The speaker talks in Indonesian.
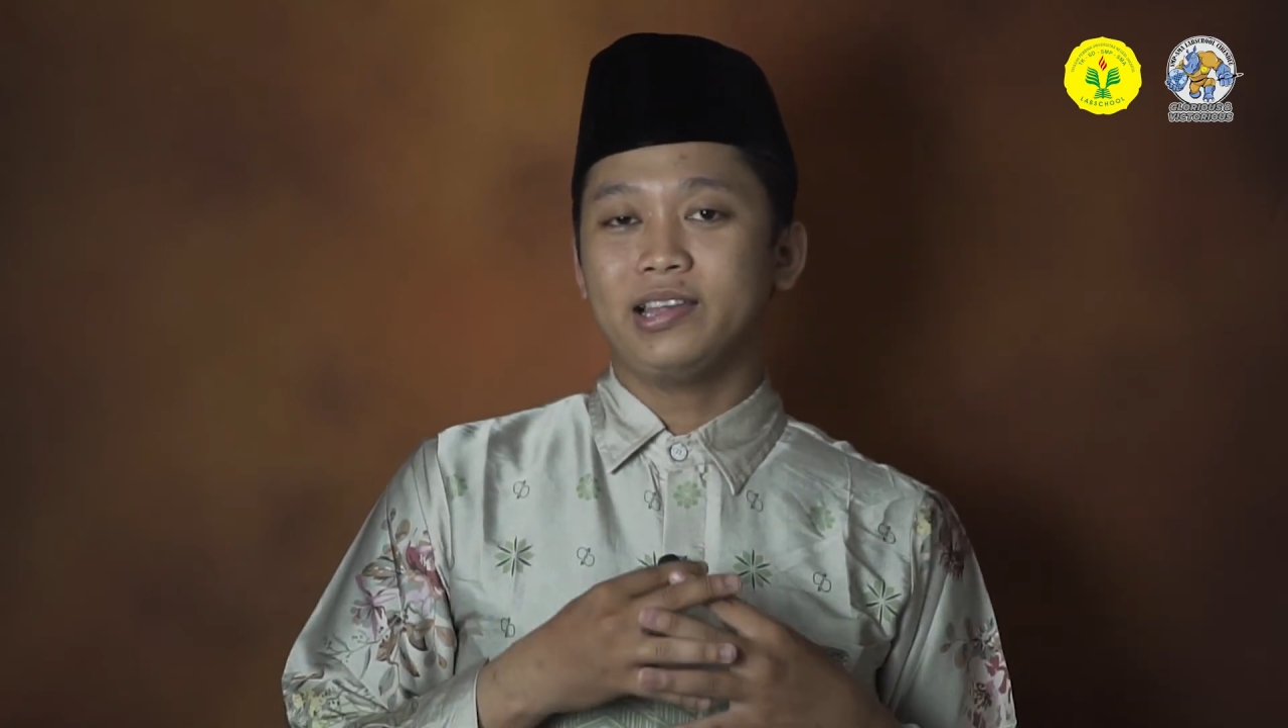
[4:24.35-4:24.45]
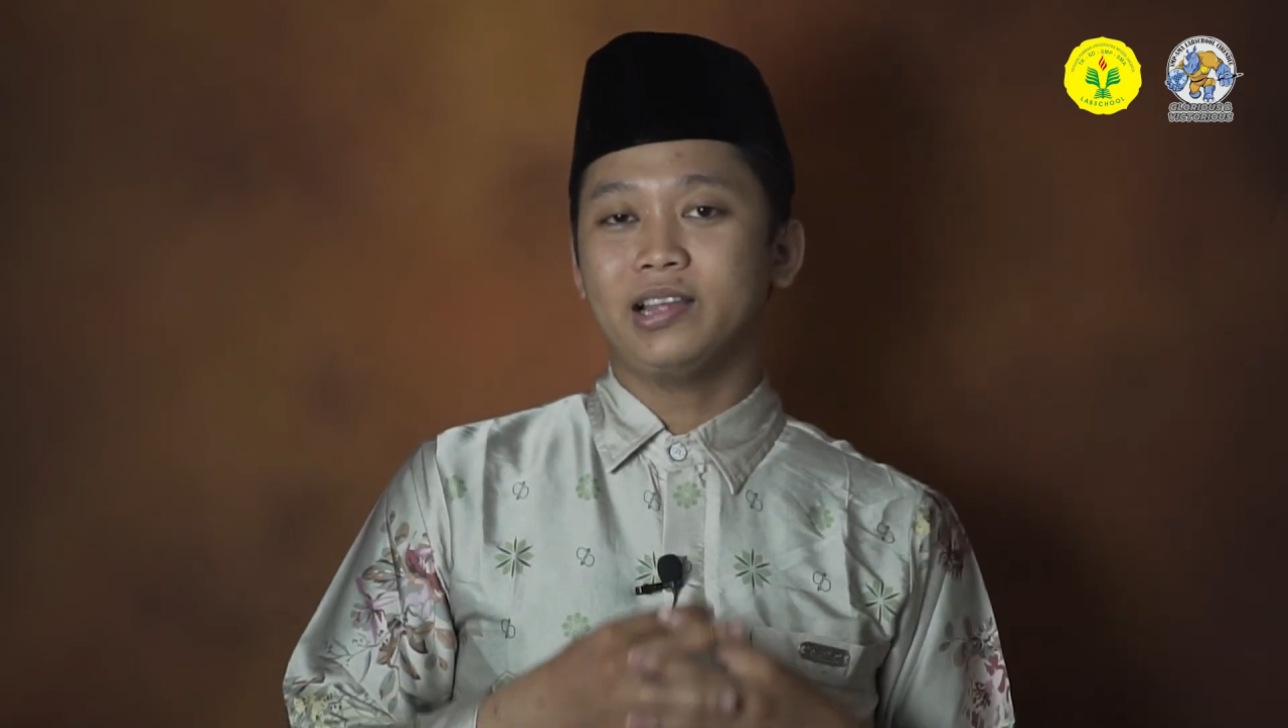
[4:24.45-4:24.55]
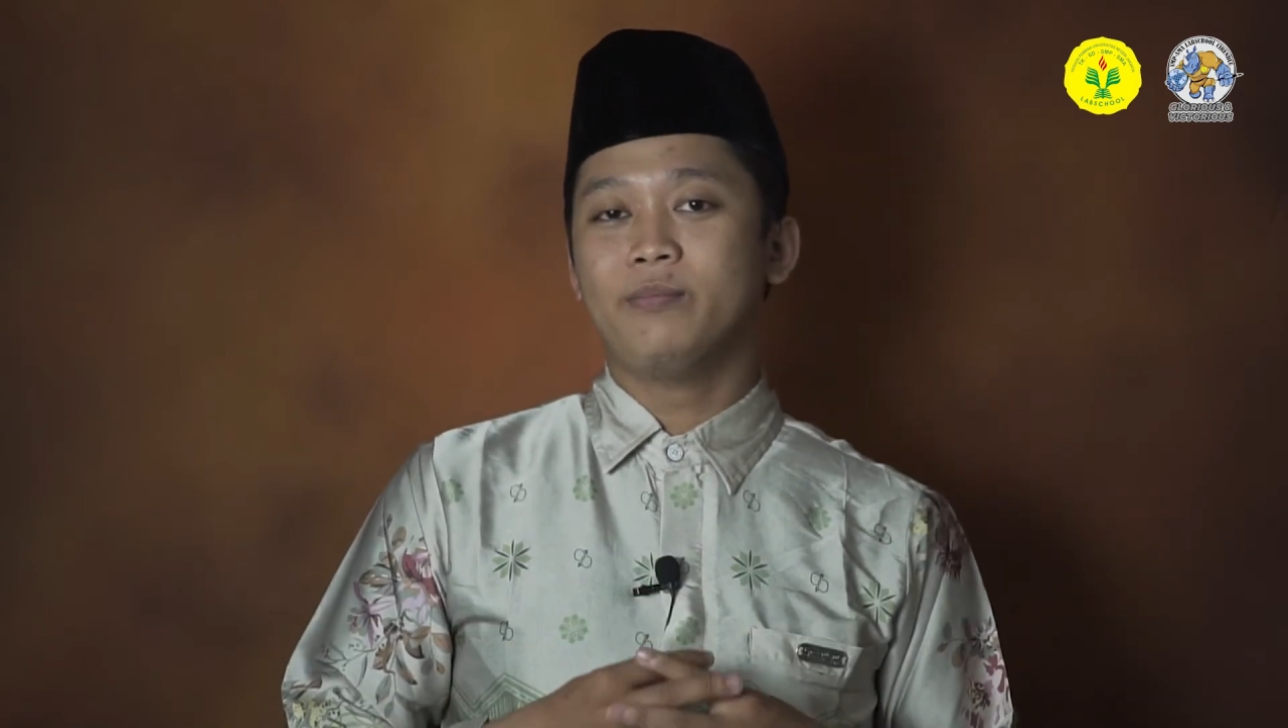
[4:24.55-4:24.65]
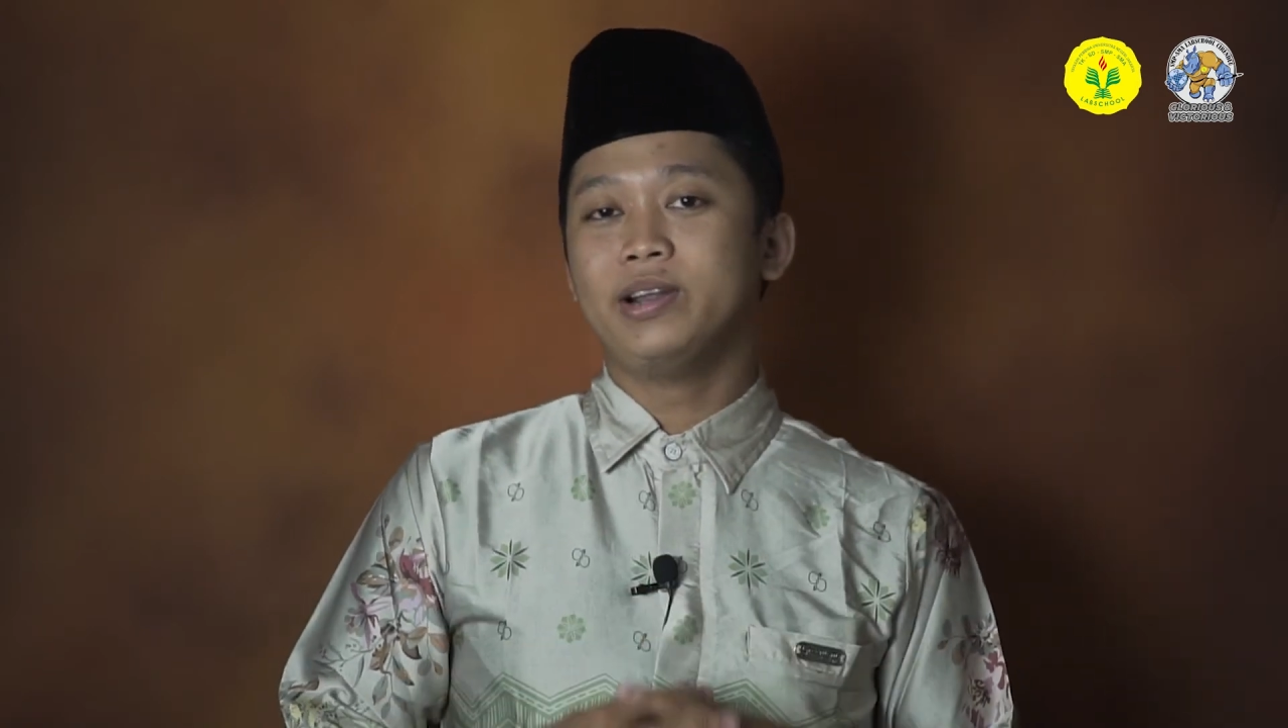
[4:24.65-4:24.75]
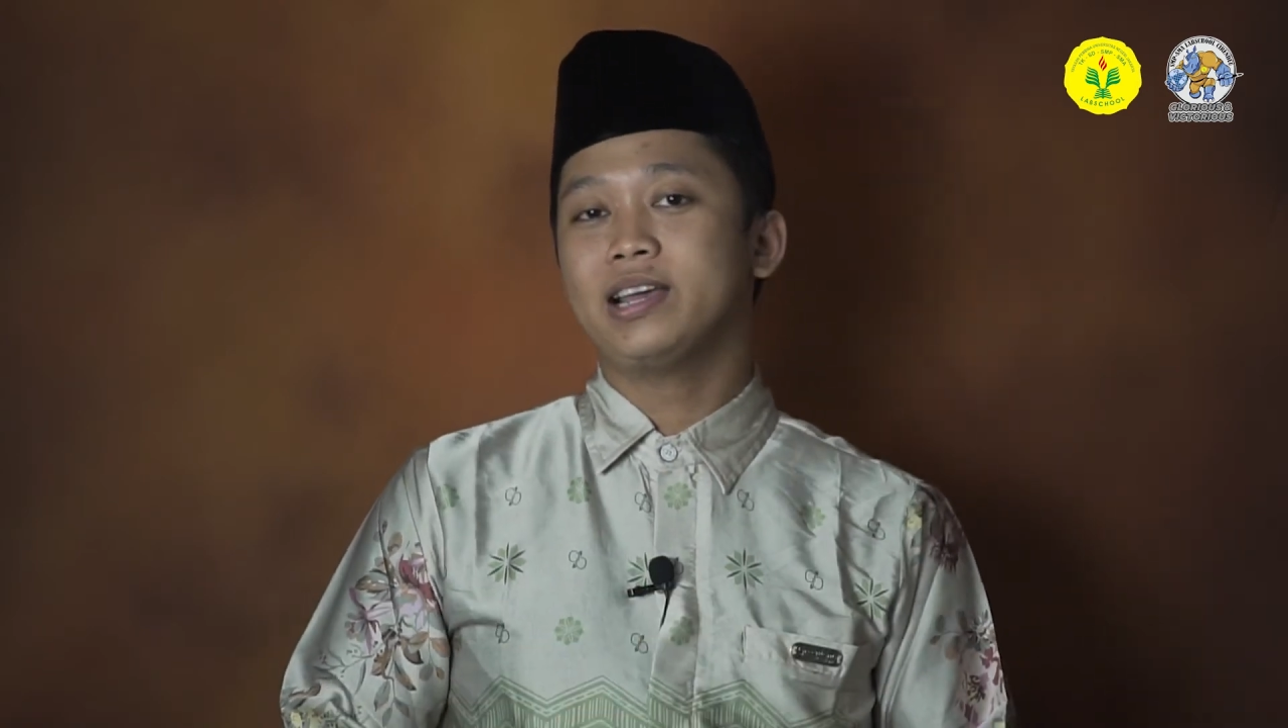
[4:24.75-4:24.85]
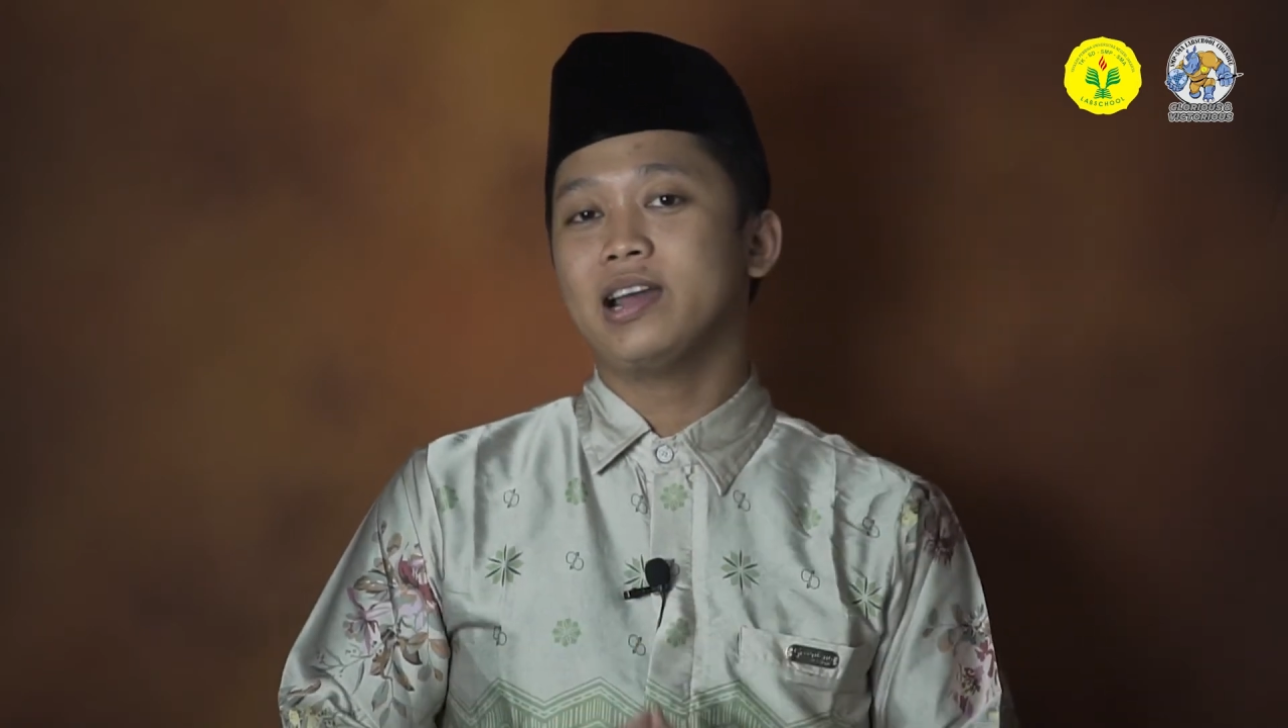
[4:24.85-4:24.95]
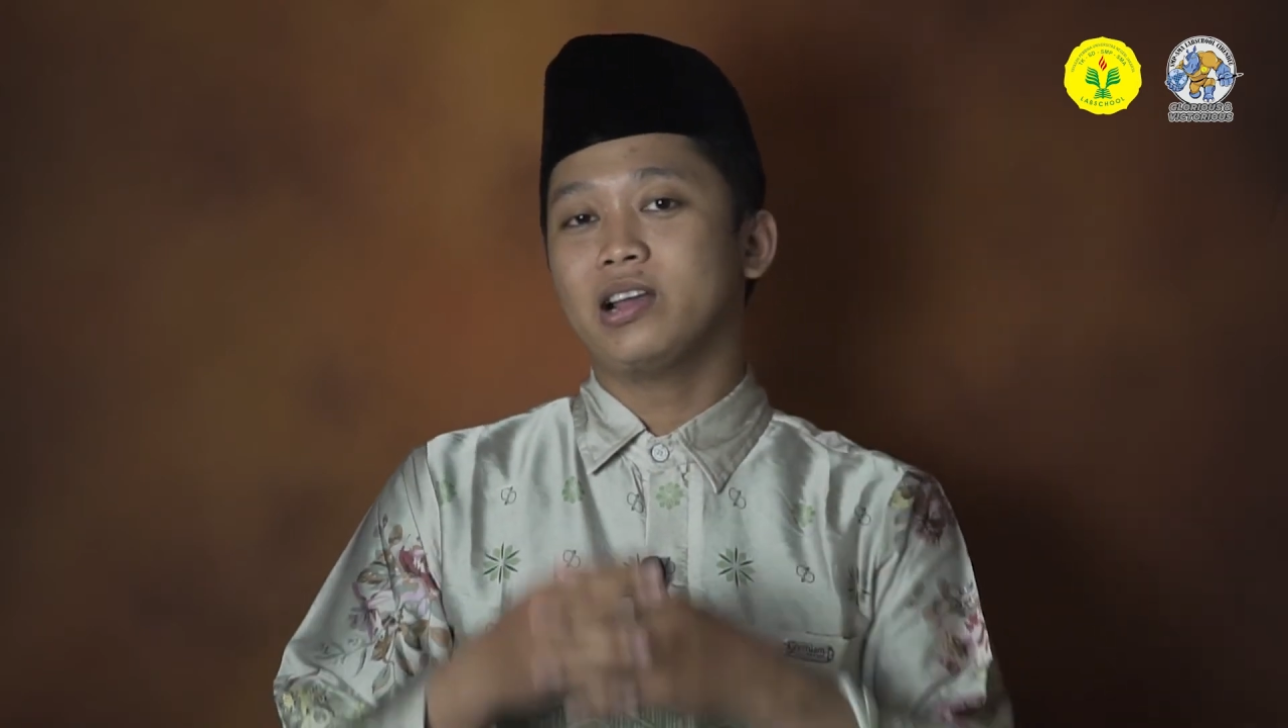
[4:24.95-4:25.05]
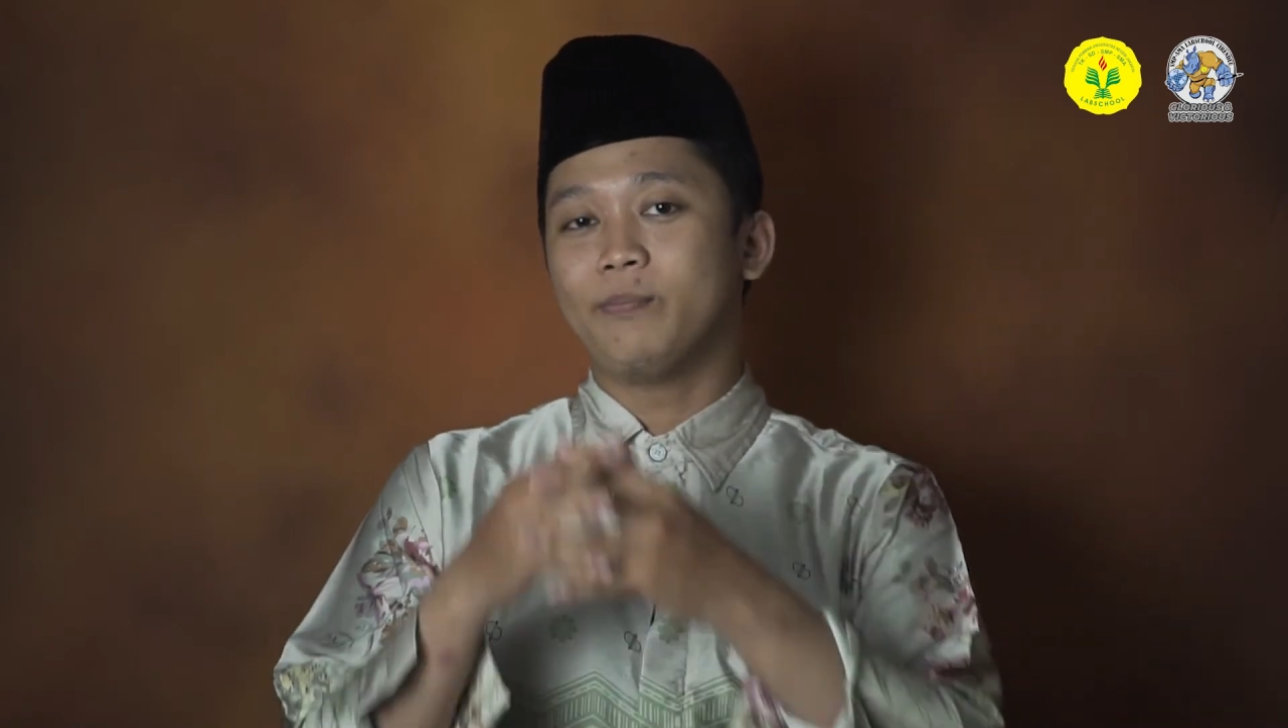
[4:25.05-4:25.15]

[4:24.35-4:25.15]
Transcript: kita berikan